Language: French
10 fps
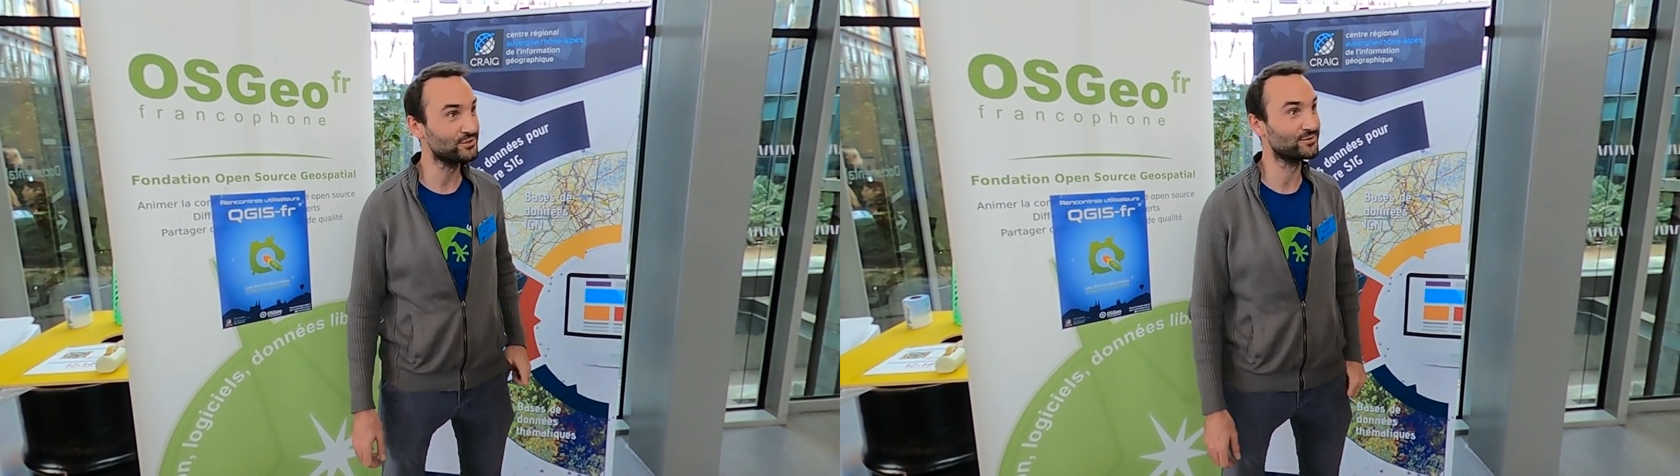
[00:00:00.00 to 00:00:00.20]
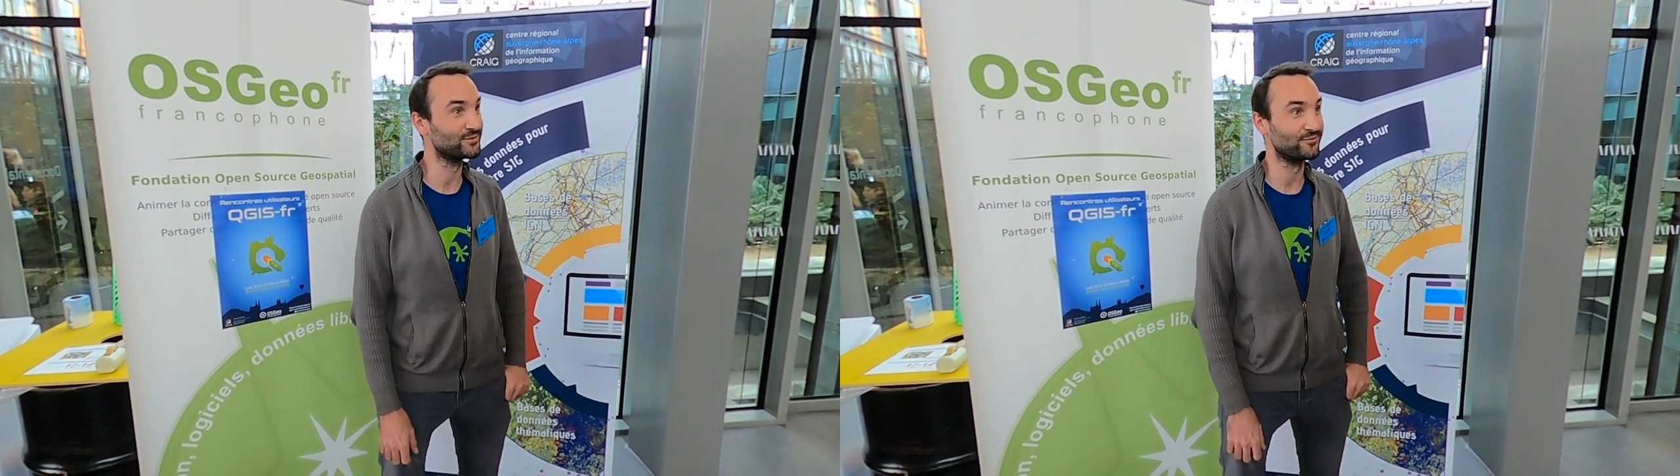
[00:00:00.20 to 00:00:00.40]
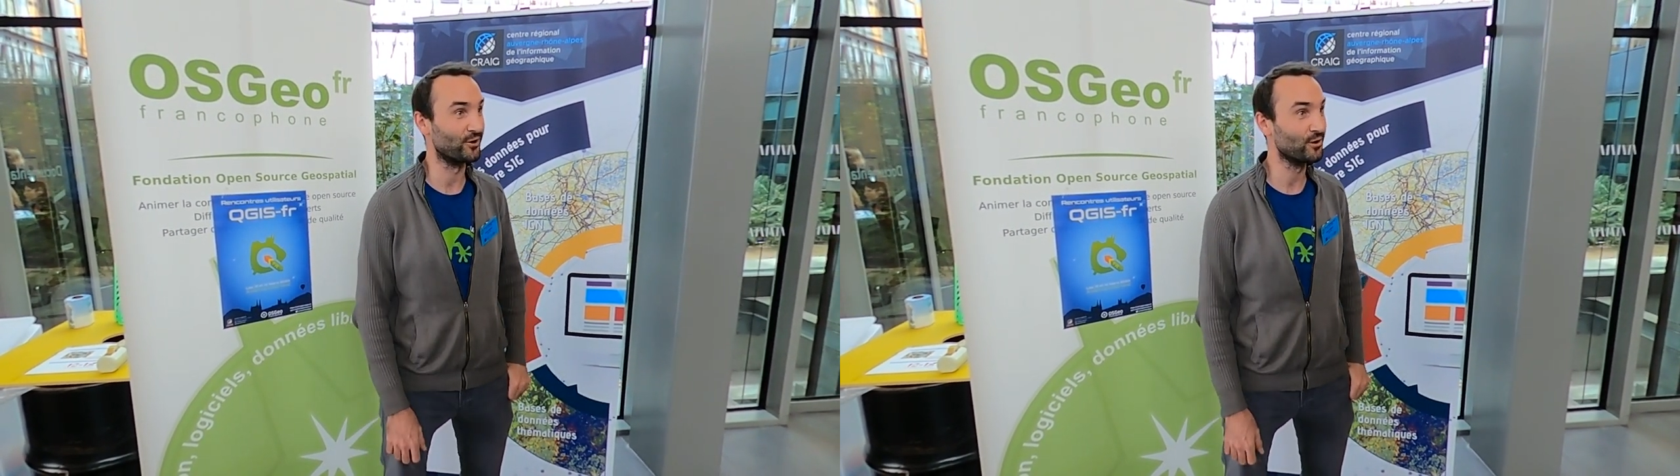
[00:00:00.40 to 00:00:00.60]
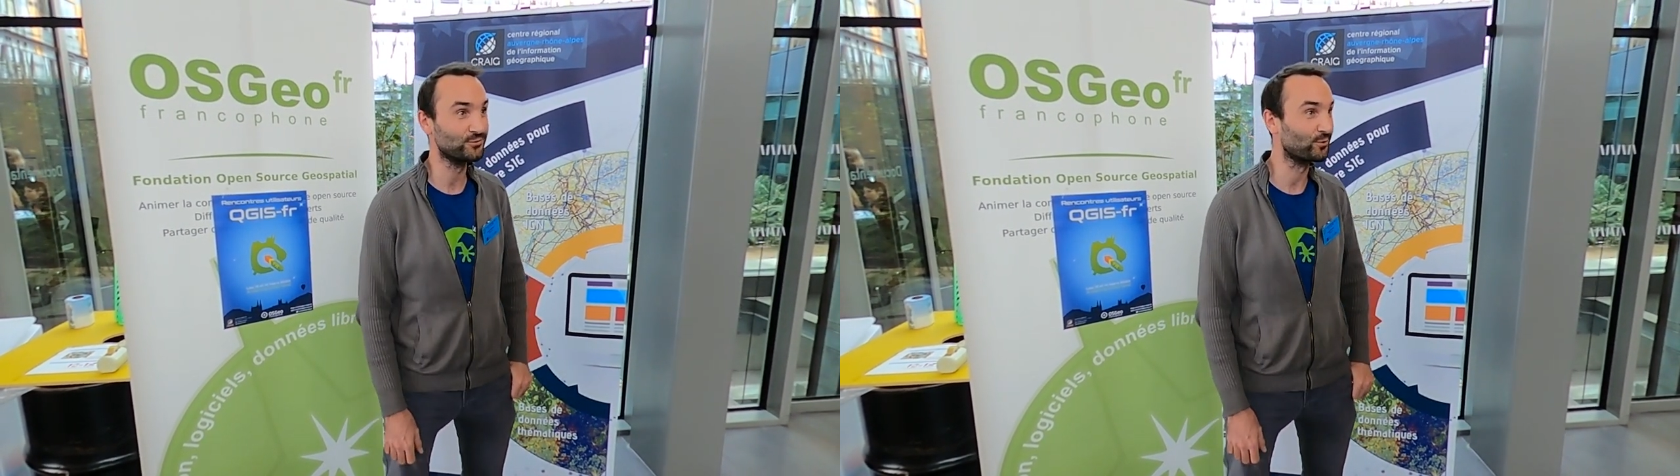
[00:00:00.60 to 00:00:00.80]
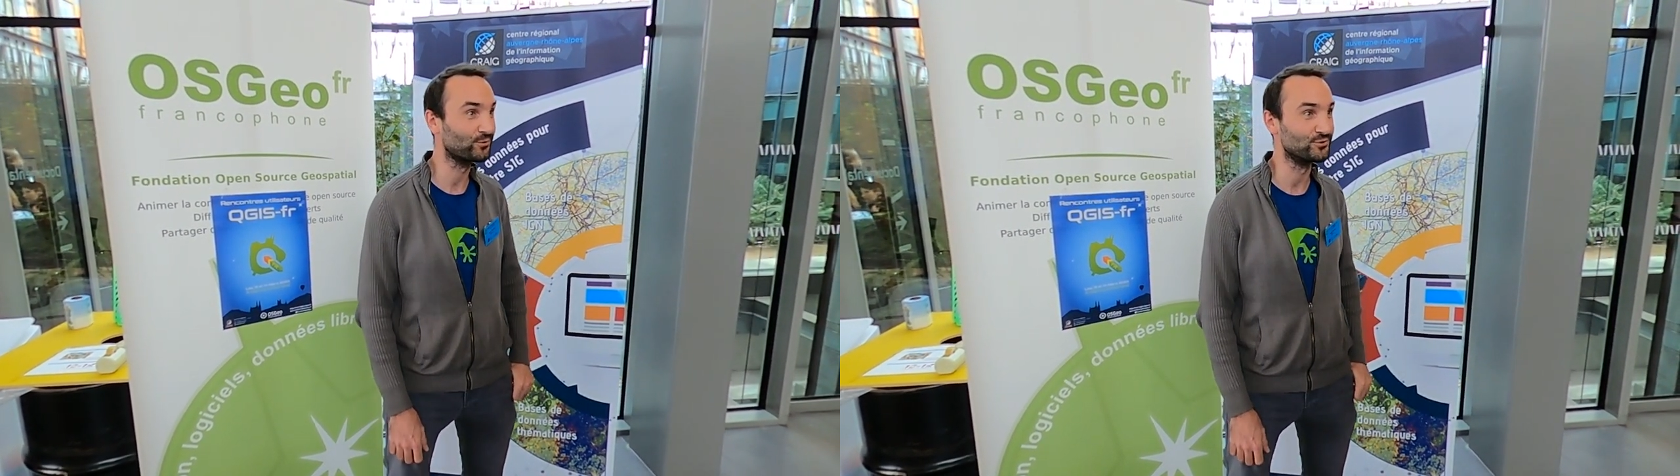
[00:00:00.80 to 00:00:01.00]

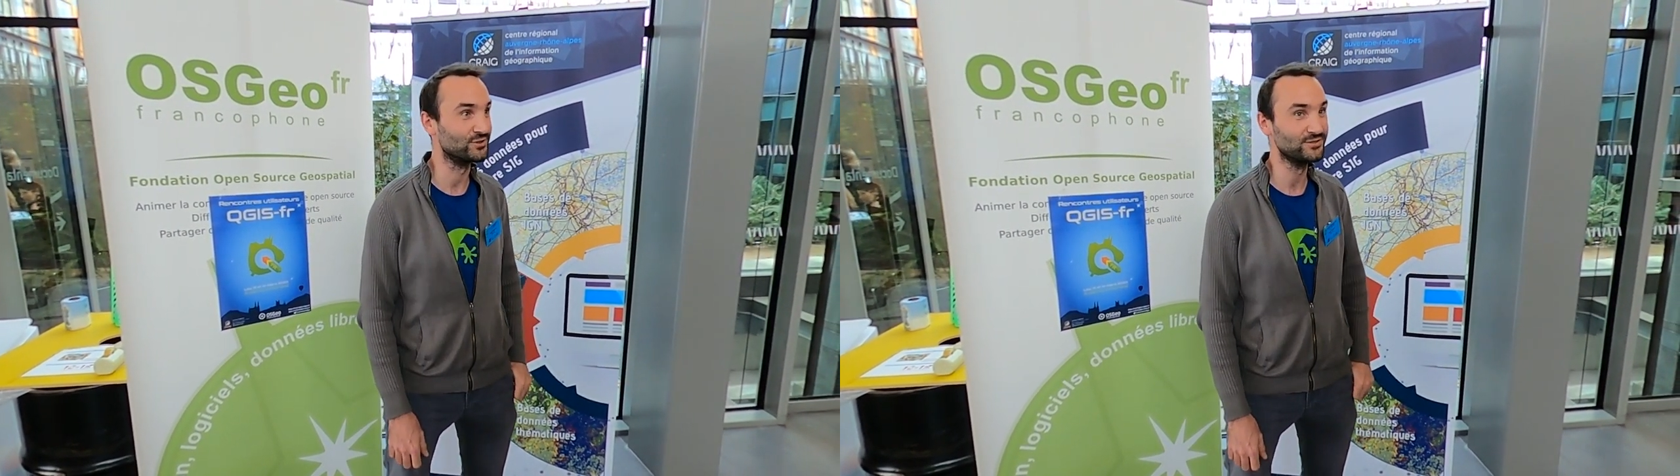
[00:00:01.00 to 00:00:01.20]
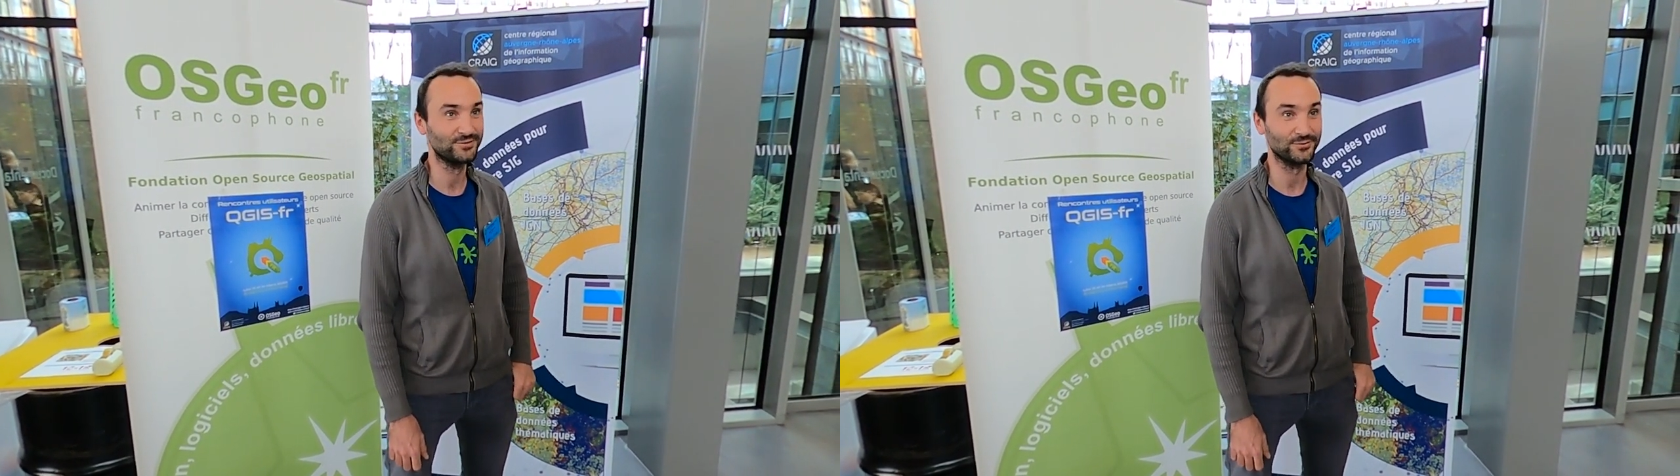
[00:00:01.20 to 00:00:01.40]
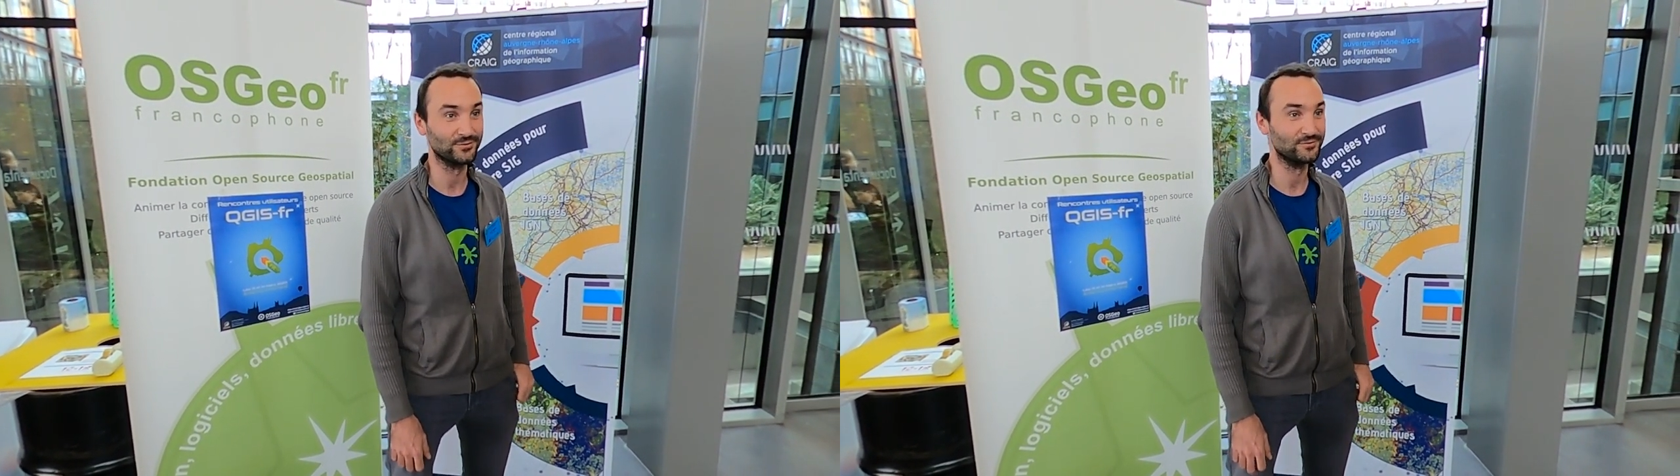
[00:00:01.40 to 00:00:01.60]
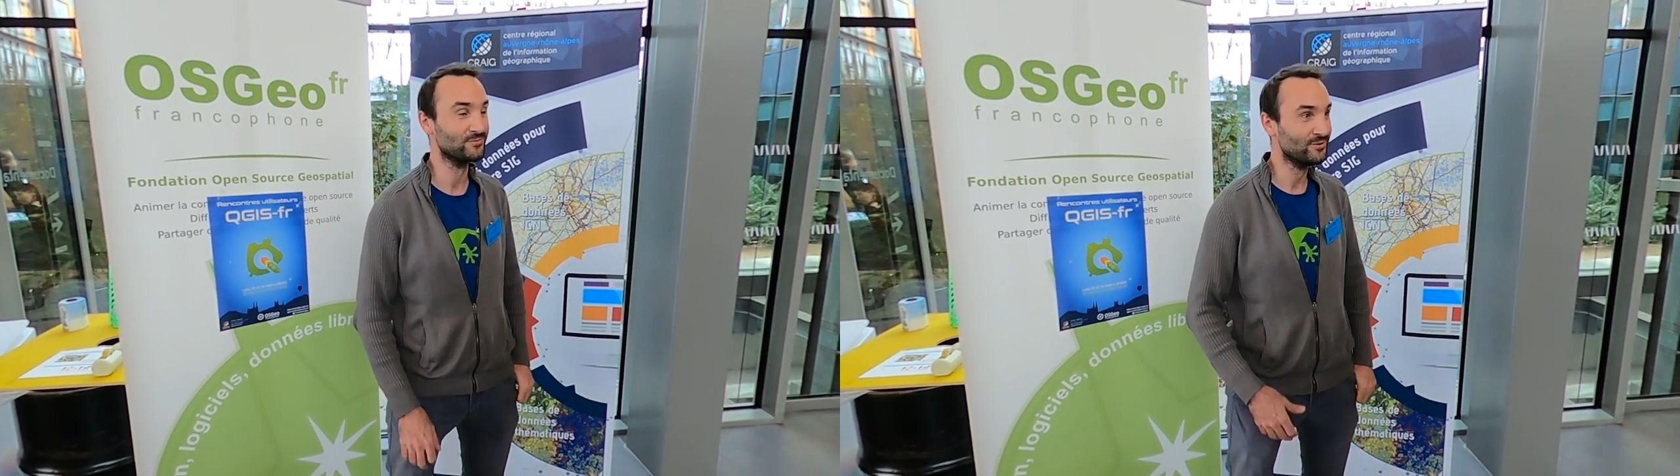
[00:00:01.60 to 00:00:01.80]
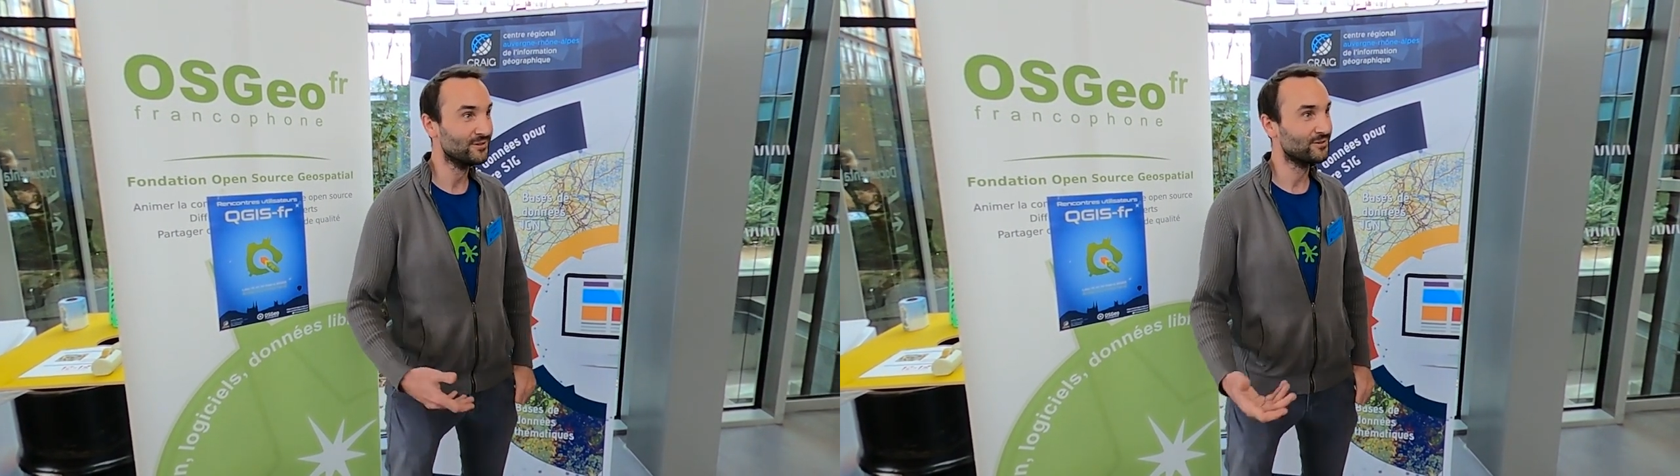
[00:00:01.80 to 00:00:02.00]
sur QGIS
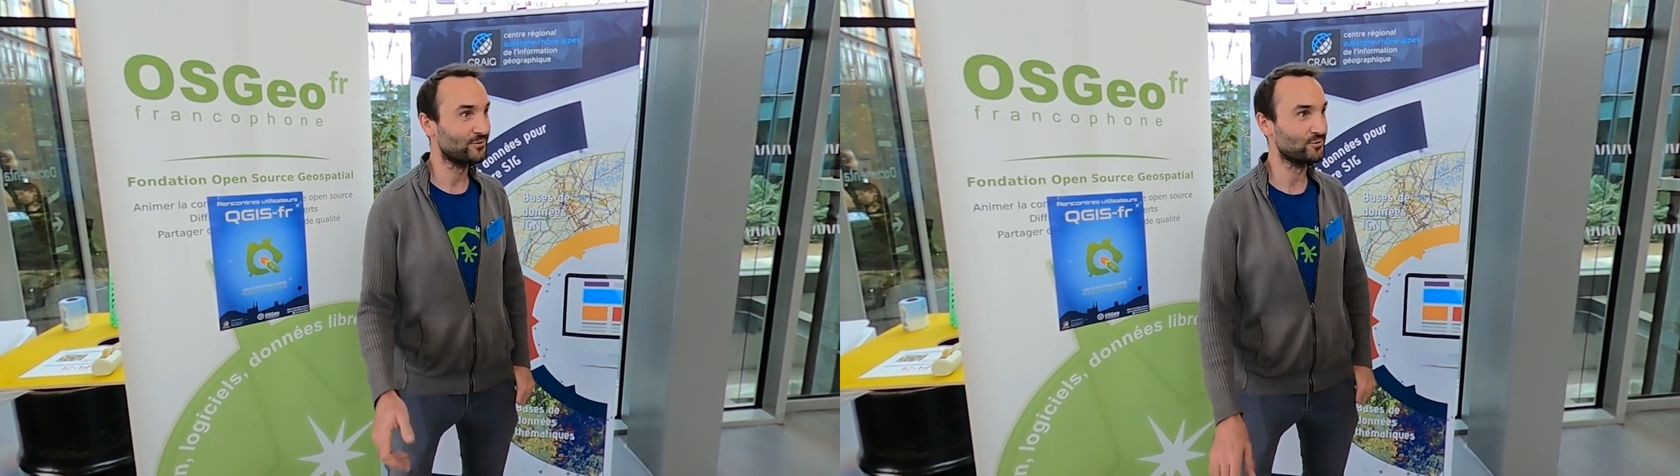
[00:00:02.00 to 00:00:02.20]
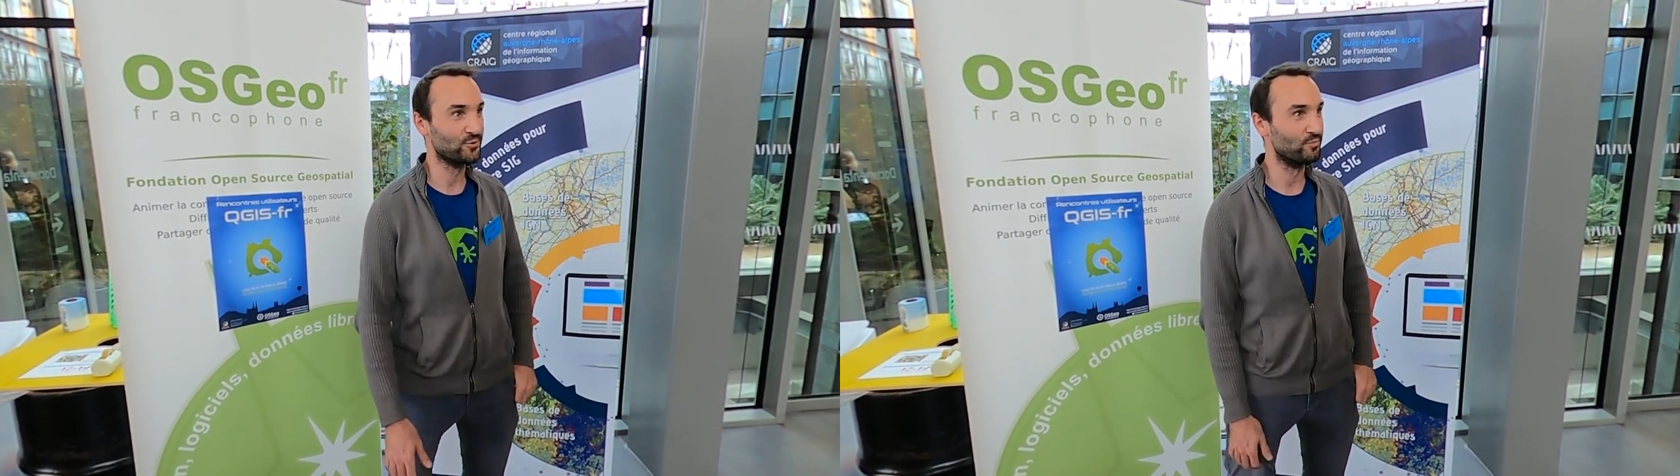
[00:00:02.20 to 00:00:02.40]
quand je